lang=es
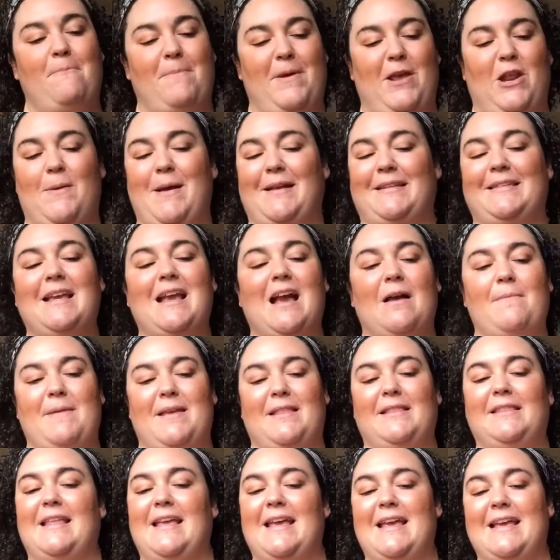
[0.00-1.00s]
Pero
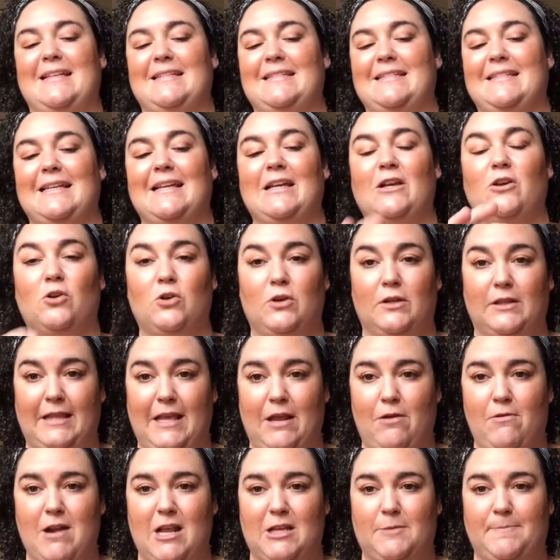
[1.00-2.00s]
básicamente es,
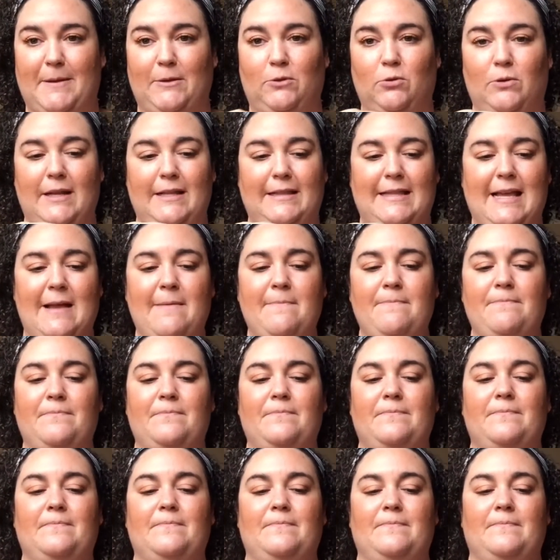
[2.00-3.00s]
tiene una espatulita,
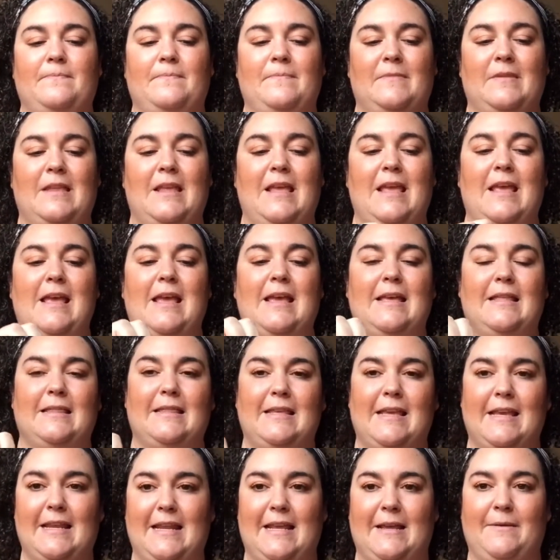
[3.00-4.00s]

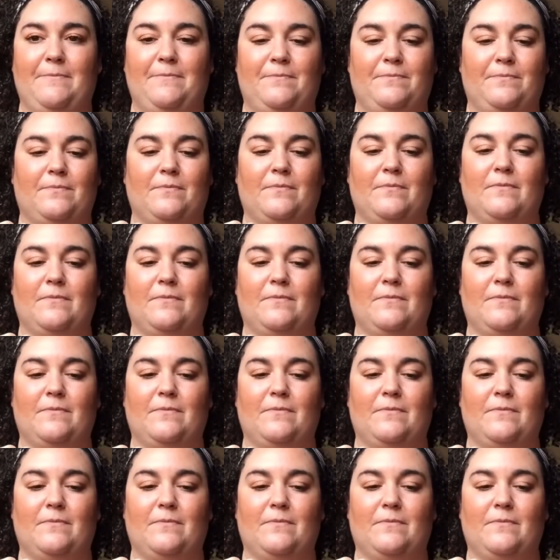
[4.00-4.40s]
tiene